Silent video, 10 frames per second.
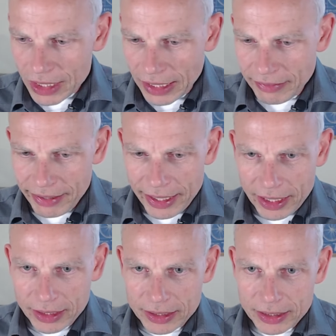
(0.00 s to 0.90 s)

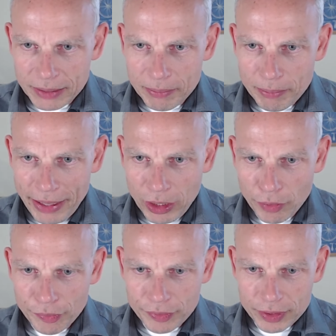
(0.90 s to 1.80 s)
der ähm, Bank,
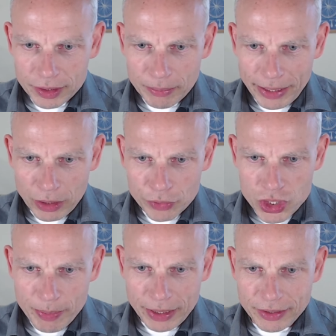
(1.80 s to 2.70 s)
of, äh, Bank of
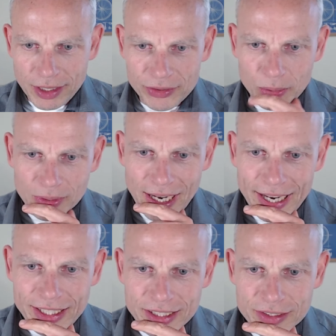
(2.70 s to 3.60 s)
Japan. Also
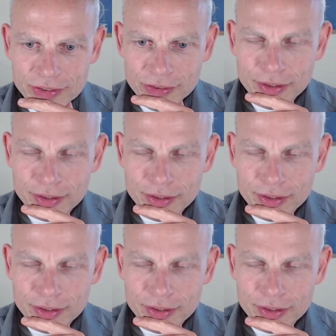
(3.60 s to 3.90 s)
einiges